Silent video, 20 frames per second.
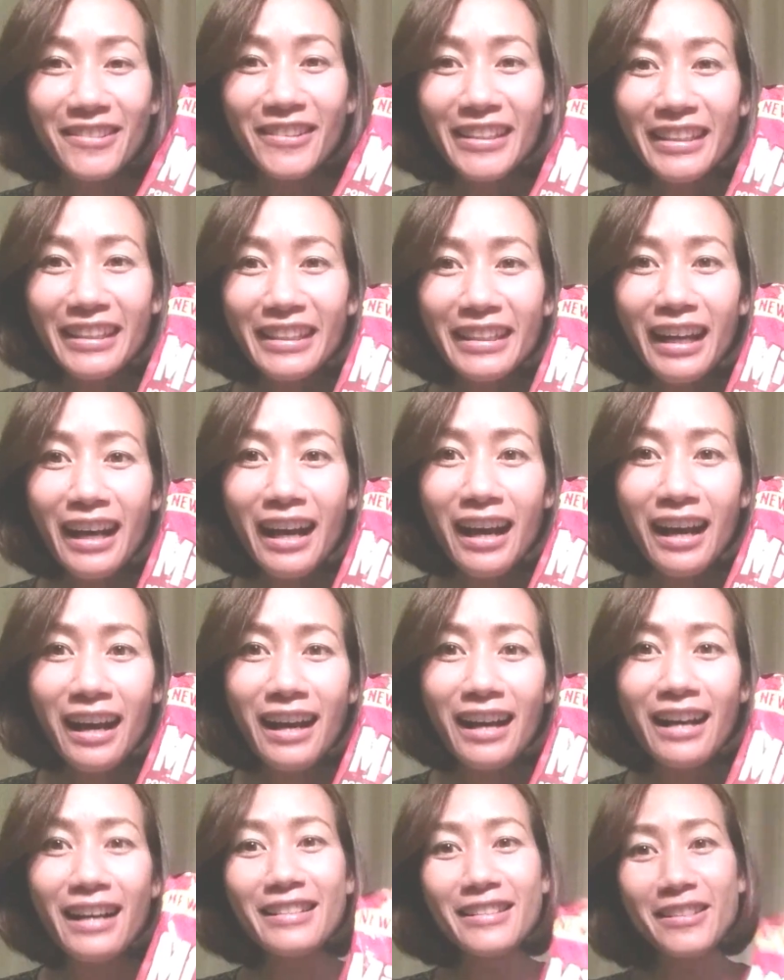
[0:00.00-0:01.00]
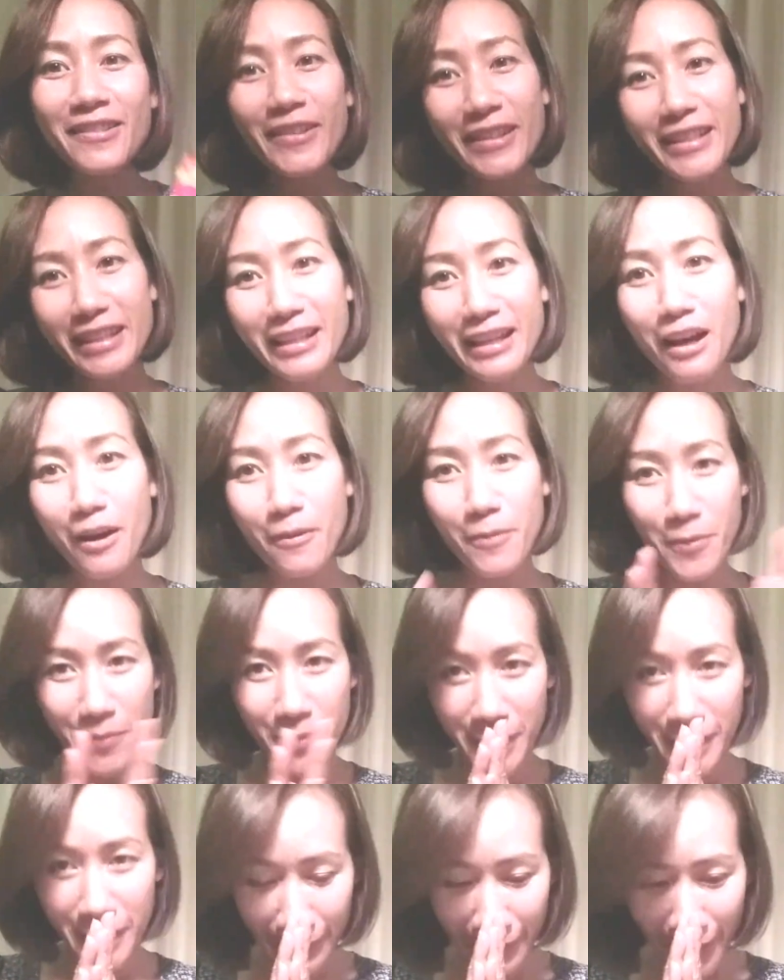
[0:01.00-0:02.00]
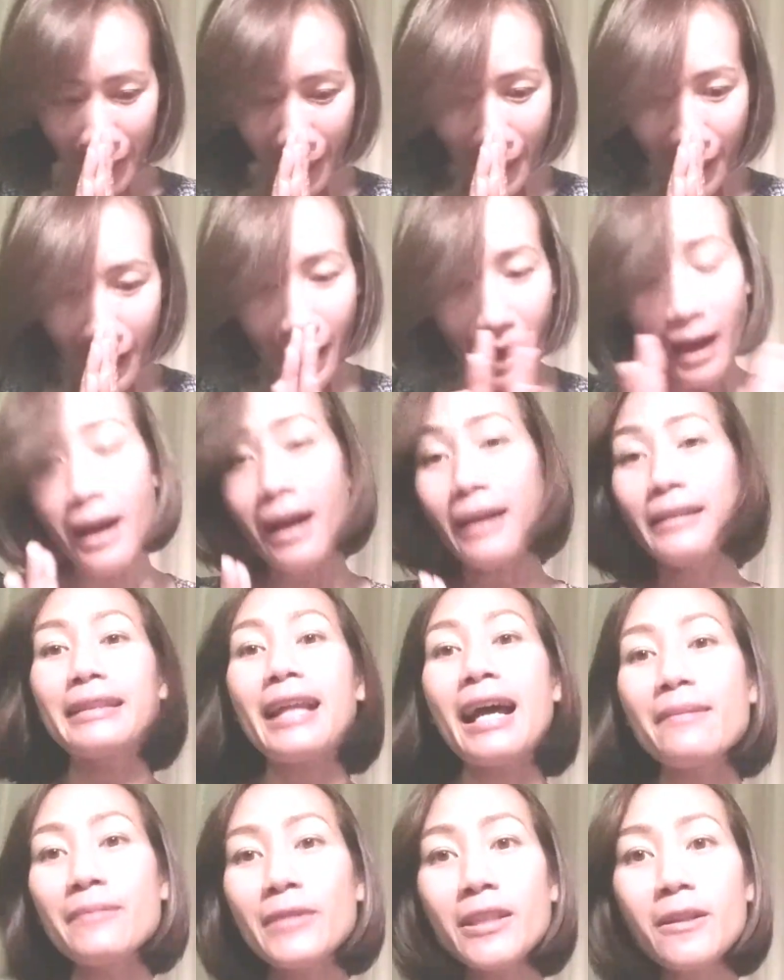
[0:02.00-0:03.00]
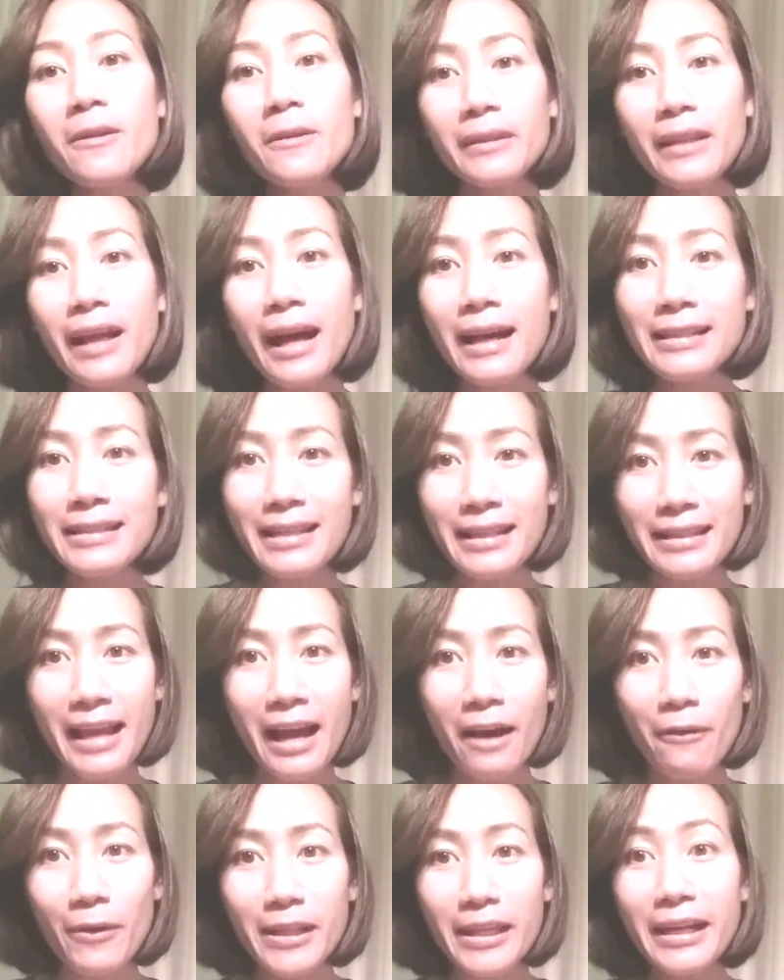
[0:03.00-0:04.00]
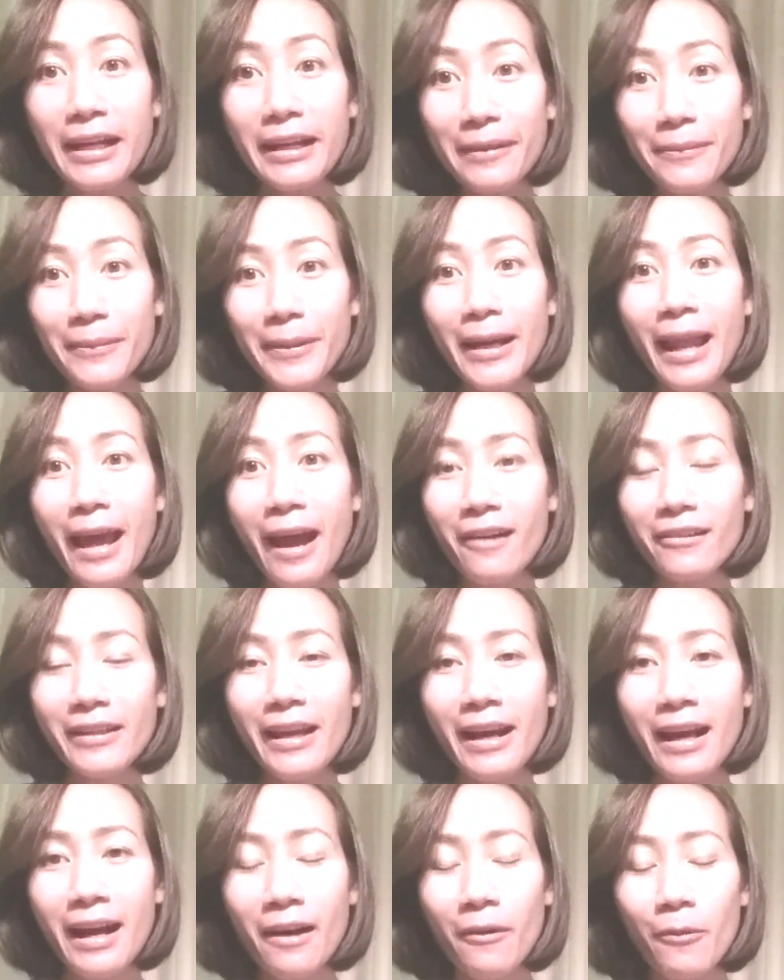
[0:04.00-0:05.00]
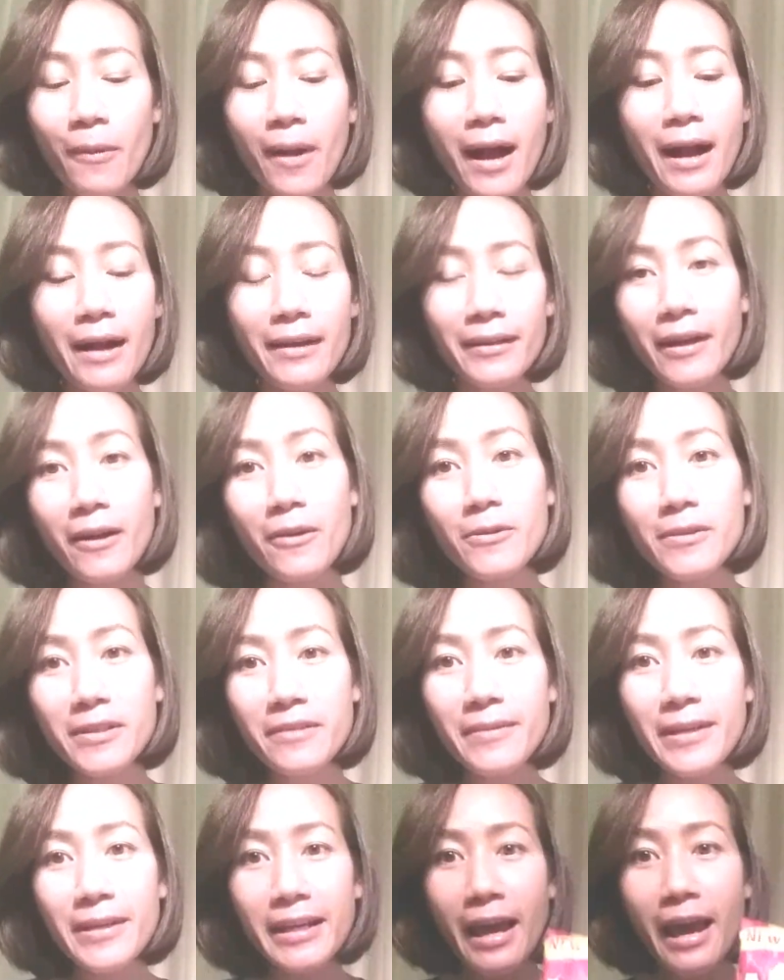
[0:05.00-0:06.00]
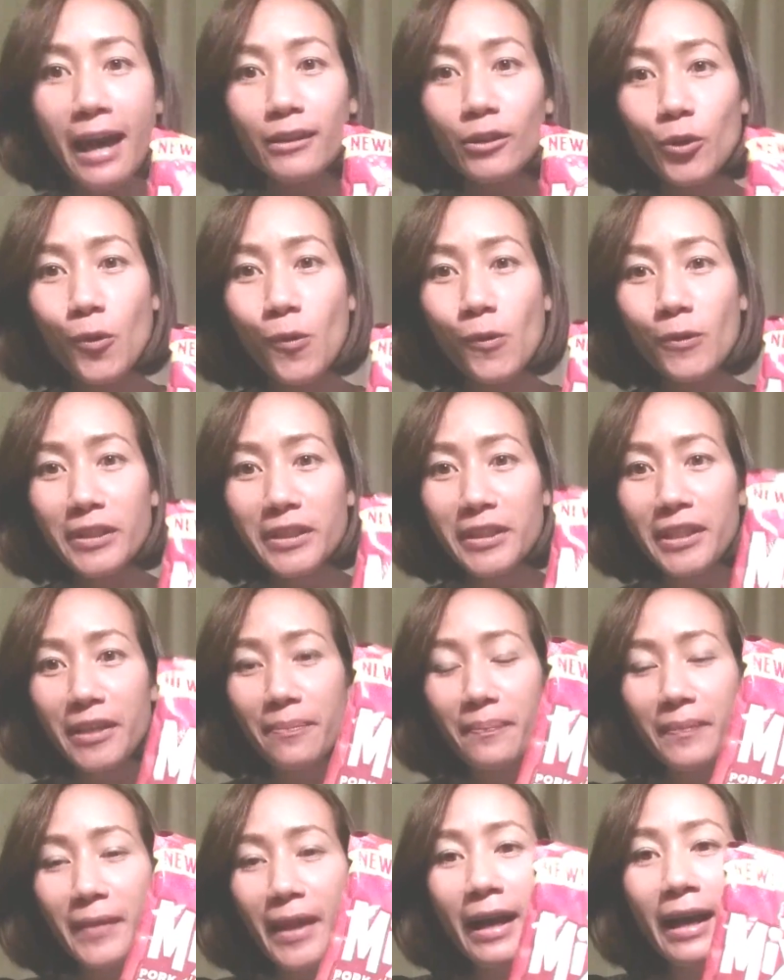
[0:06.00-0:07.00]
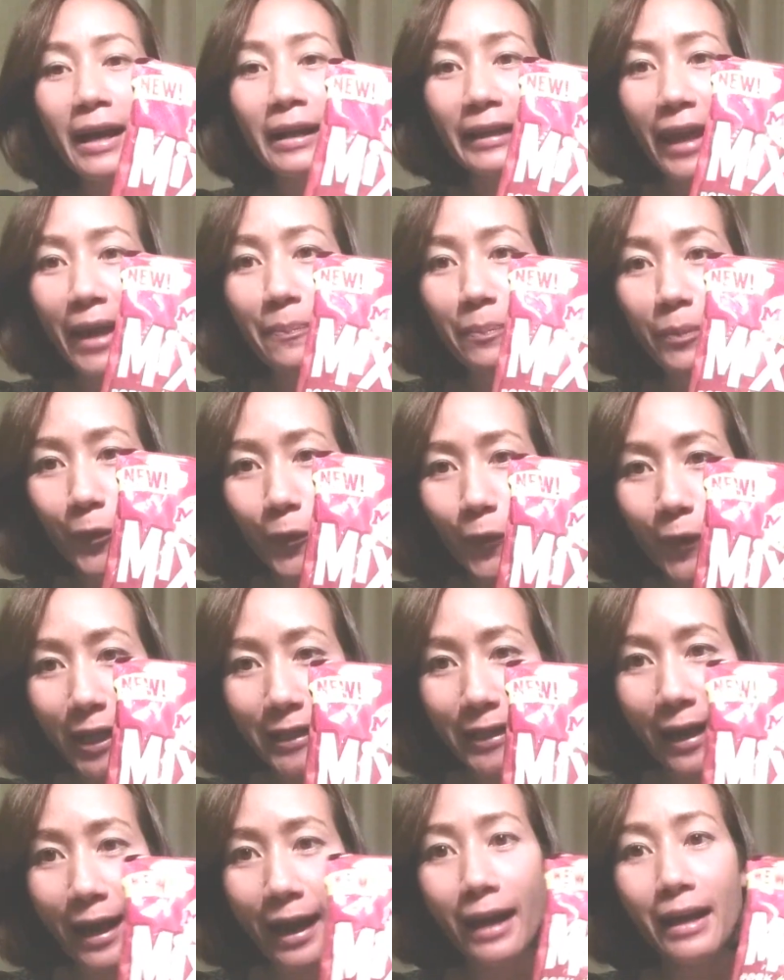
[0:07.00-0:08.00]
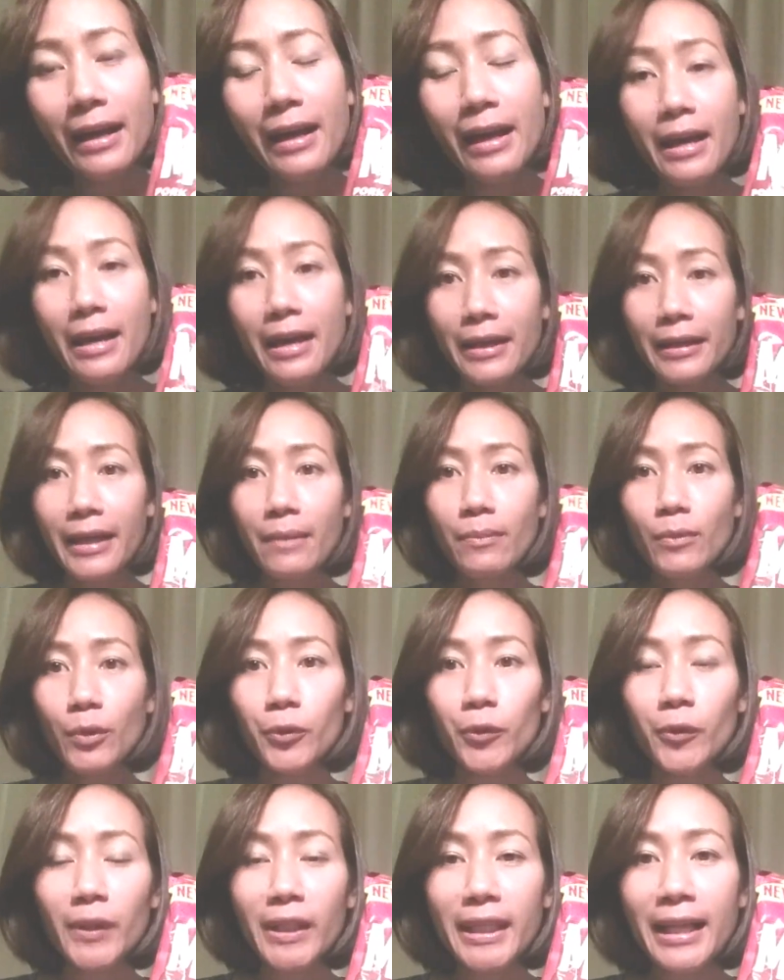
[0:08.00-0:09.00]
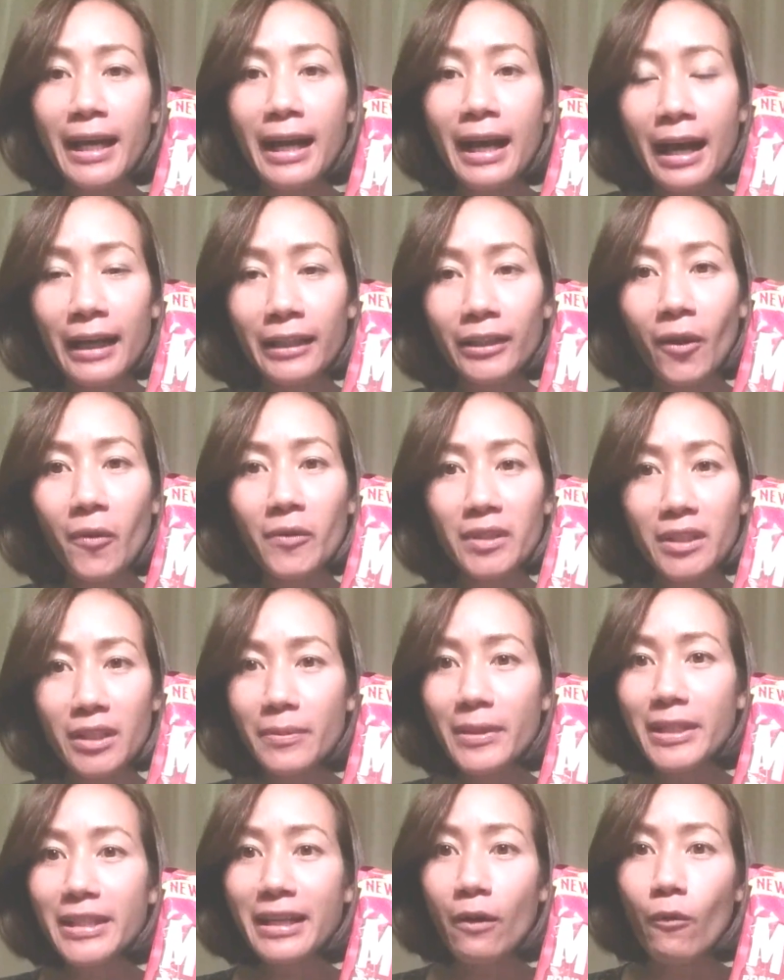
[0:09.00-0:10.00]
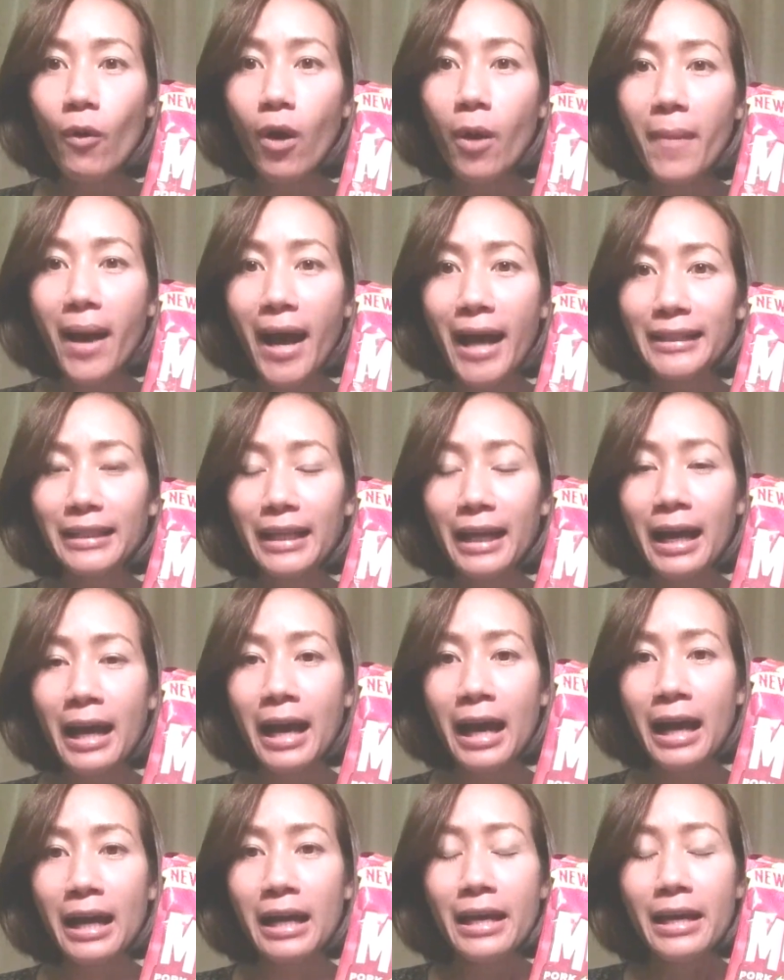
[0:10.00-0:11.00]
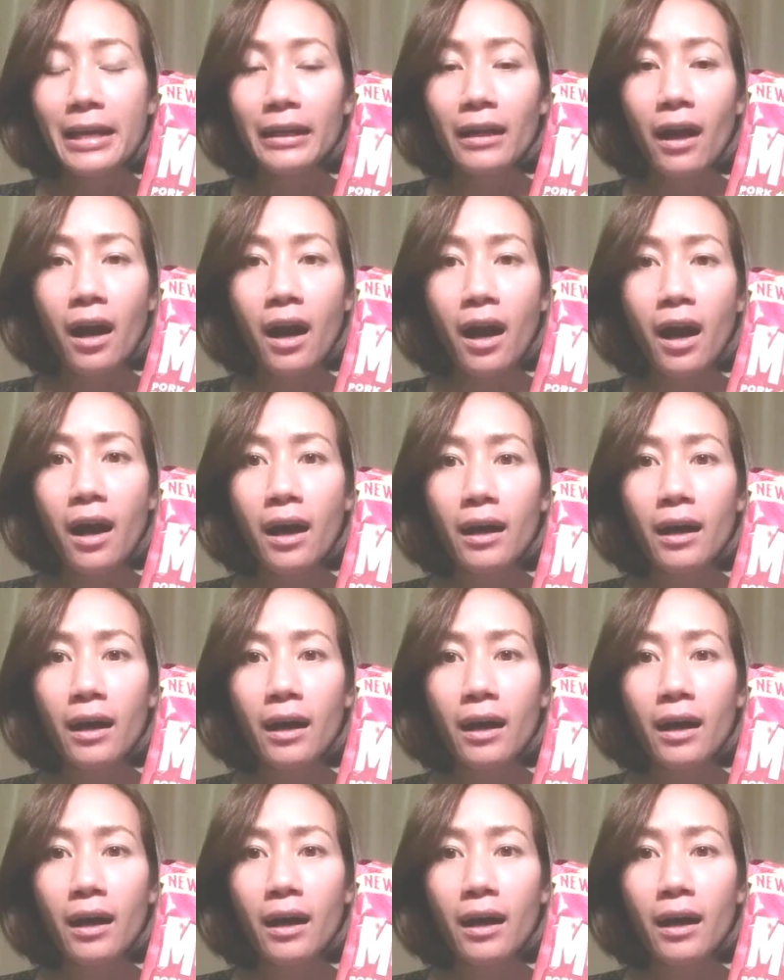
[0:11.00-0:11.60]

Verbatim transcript: วัสดีค่ะ สวัสดีค่ะ เพื่อนๆ ตามที่หน่องได้สัญญาไว้ในคลิปที่แล้วนะคะว่าเราจะมาแกะถุงชิมนะคะ แคบหมูกันค่ะ แคบหมูตัวนี้นะคะหน่องซื้อมาจากวอมาร์ทค่ะ ก็